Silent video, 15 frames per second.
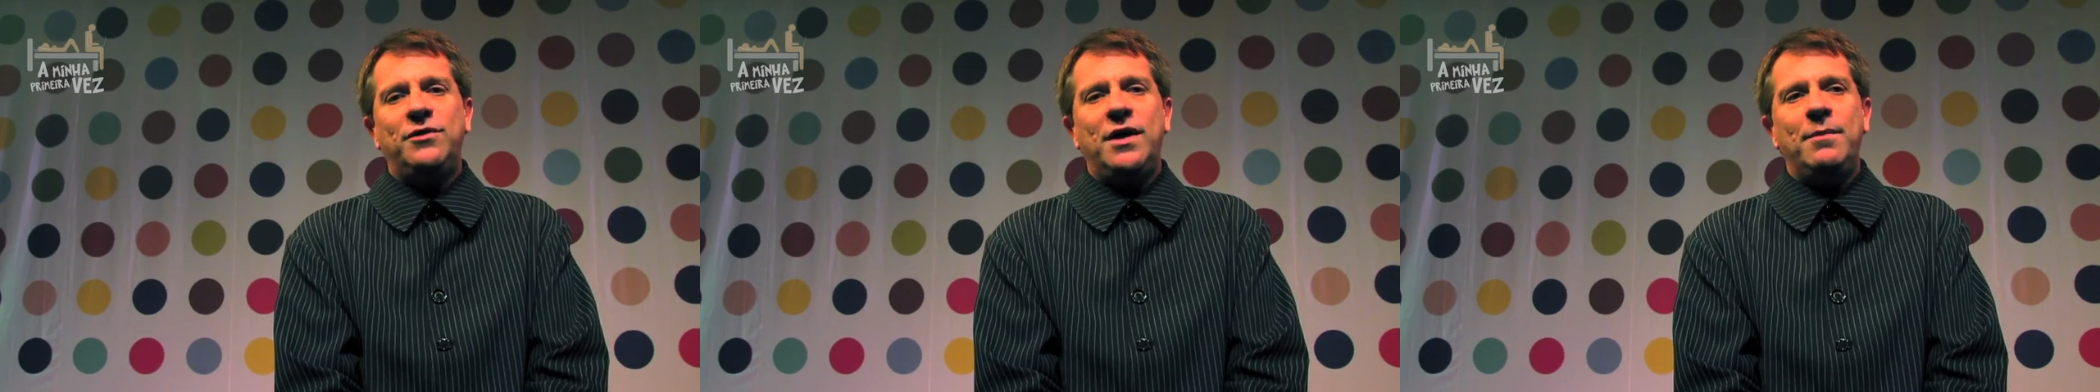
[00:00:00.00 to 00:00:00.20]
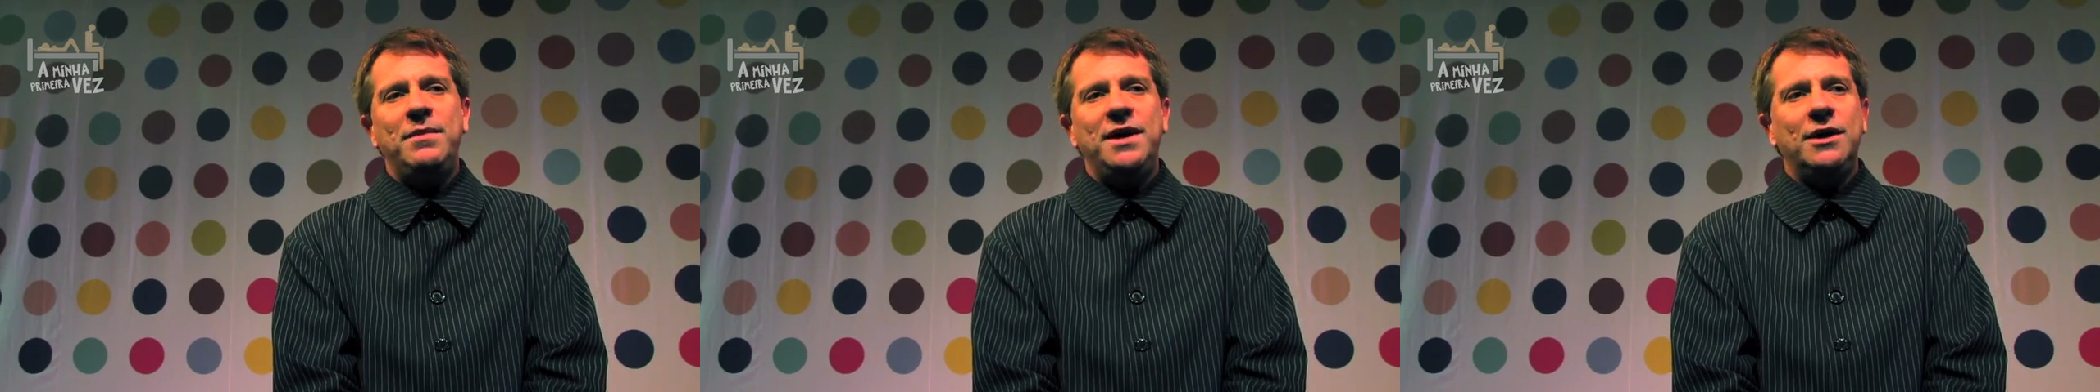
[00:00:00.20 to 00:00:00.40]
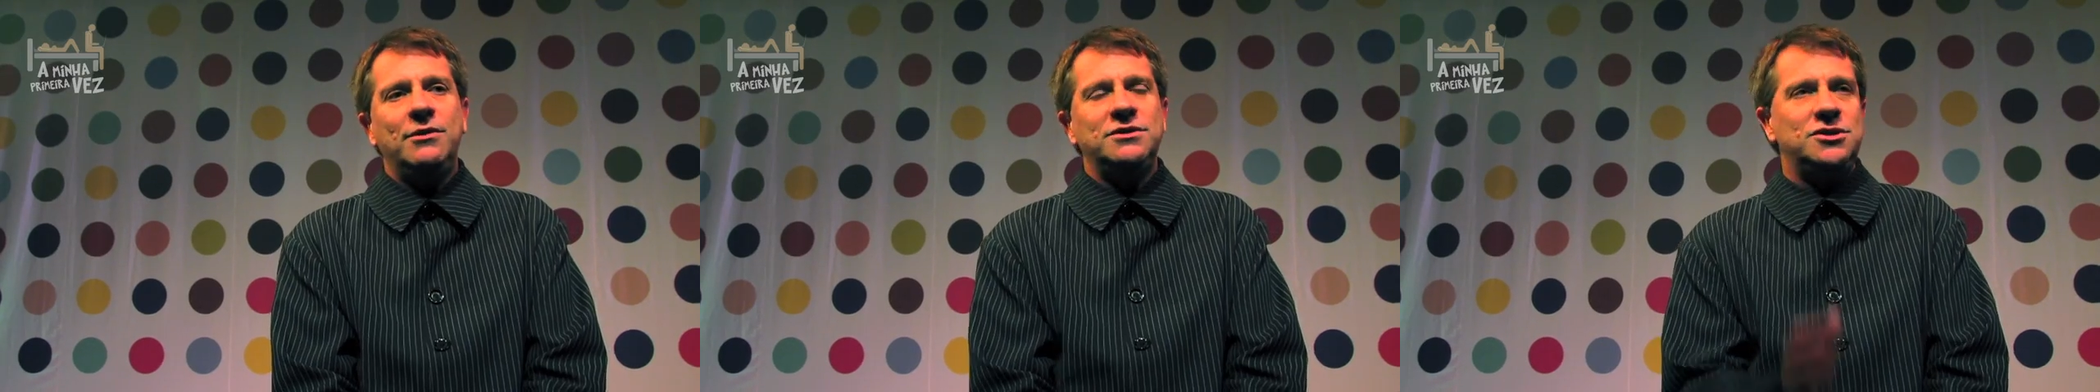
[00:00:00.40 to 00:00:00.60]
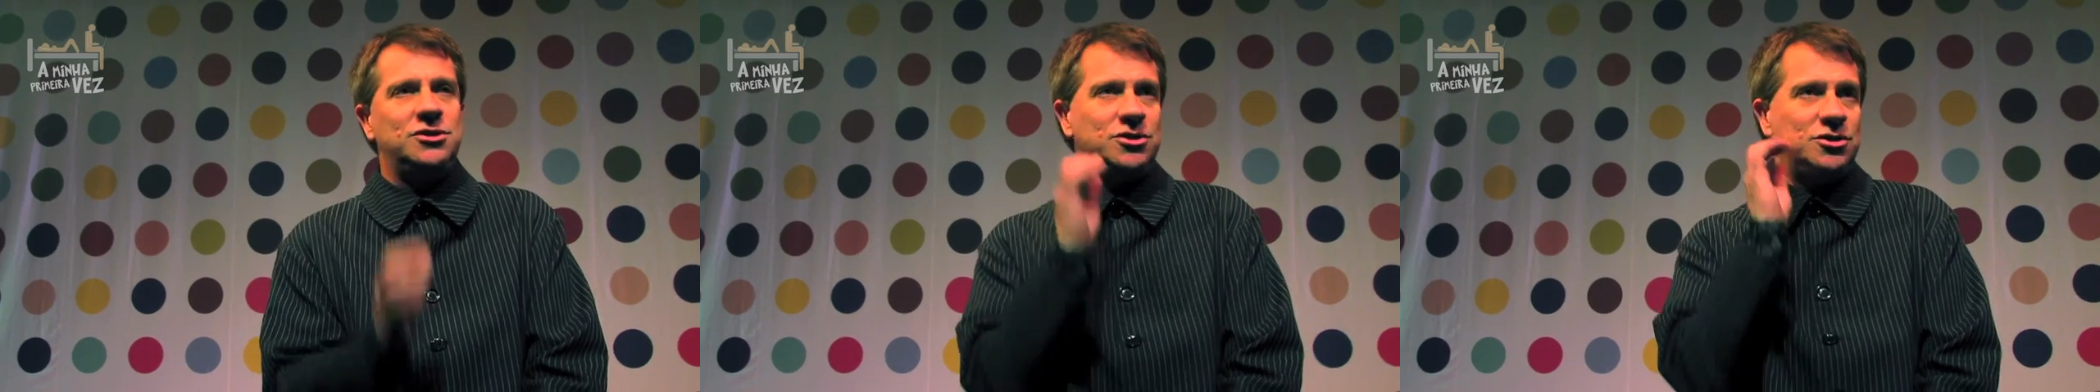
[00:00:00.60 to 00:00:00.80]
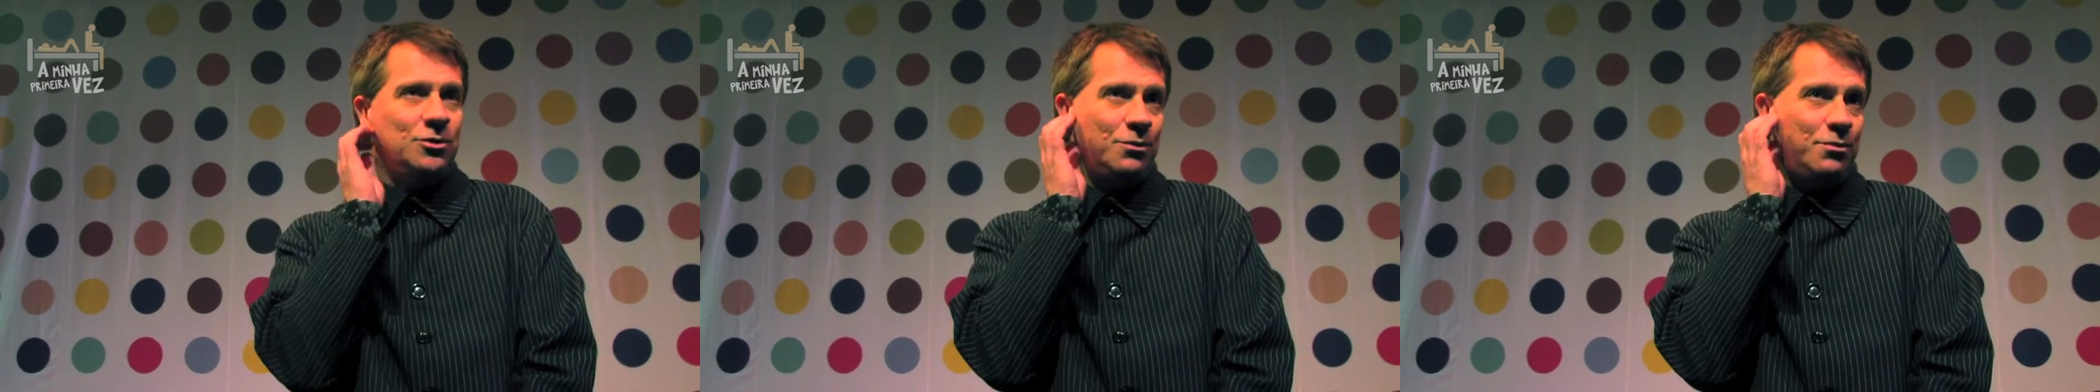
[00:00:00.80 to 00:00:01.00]
Flamengo,
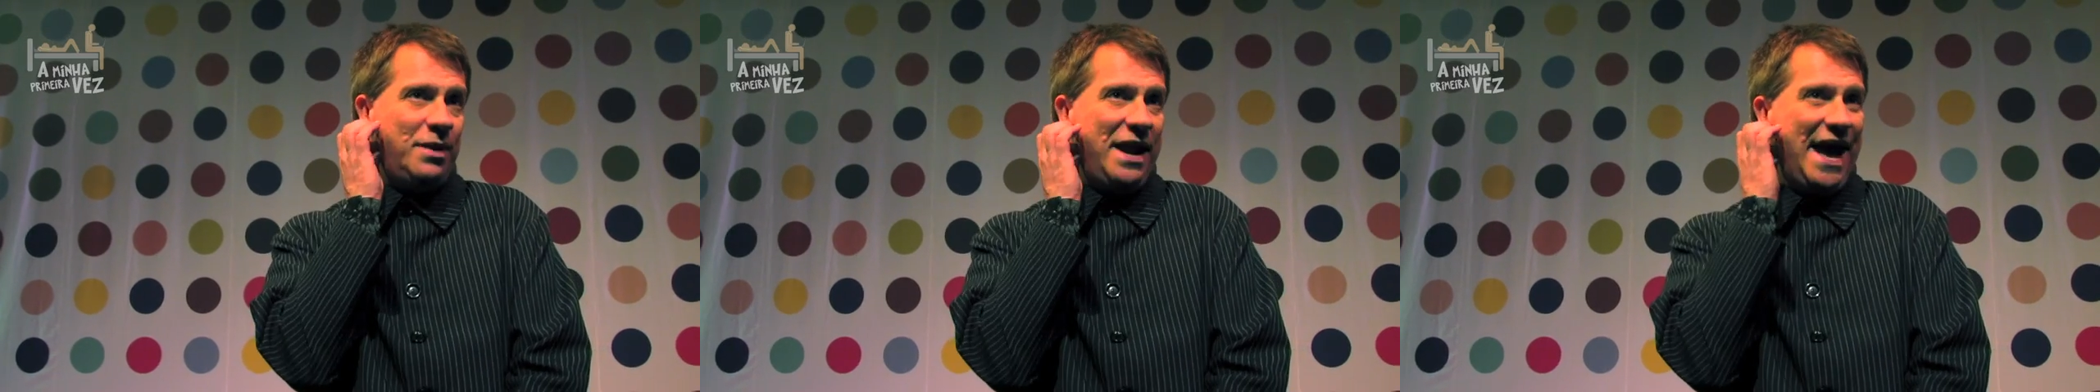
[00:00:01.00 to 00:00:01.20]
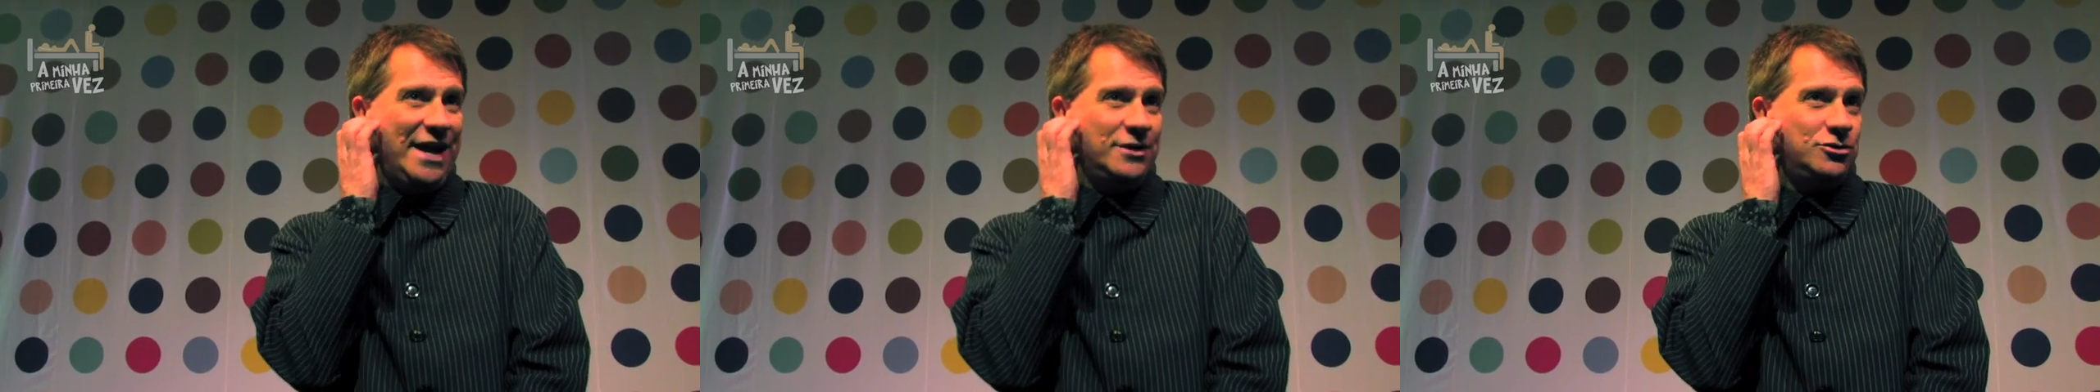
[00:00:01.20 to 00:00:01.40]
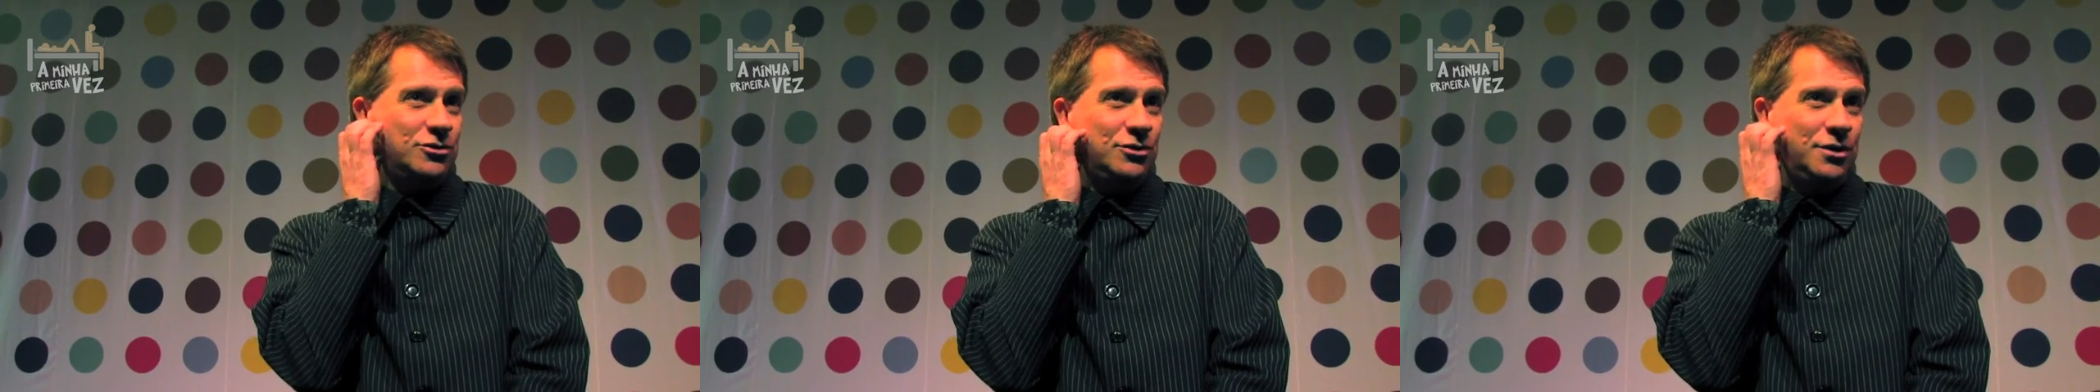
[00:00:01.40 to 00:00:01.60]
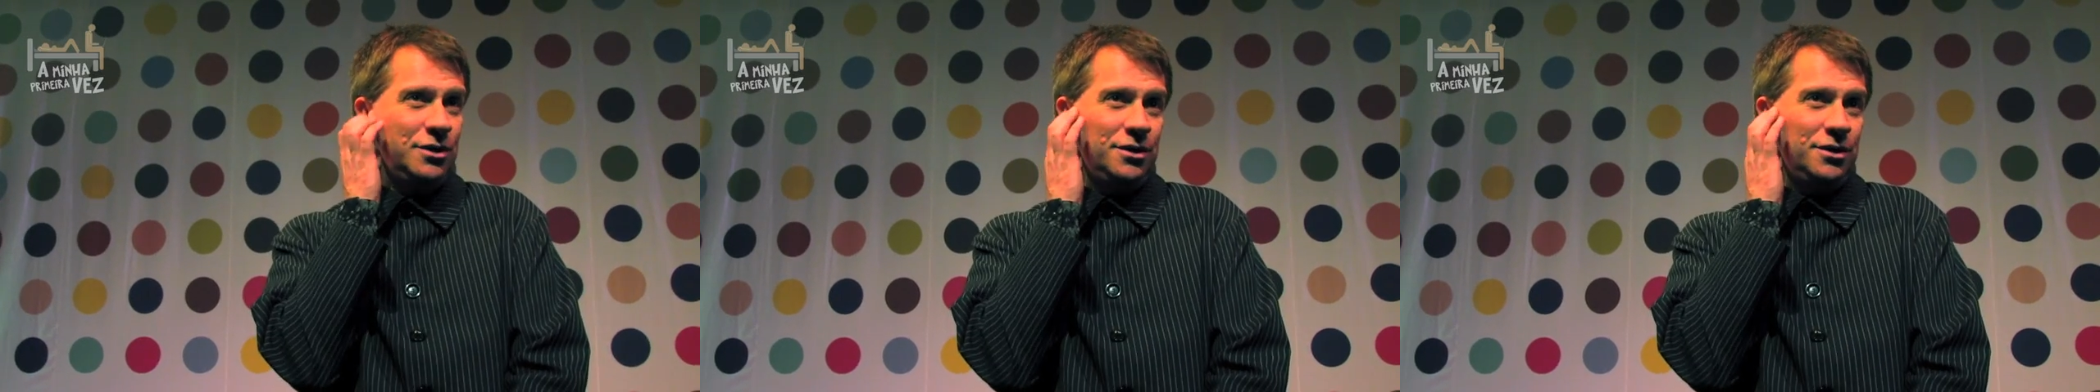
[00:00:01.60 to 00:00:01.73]
existia um prédio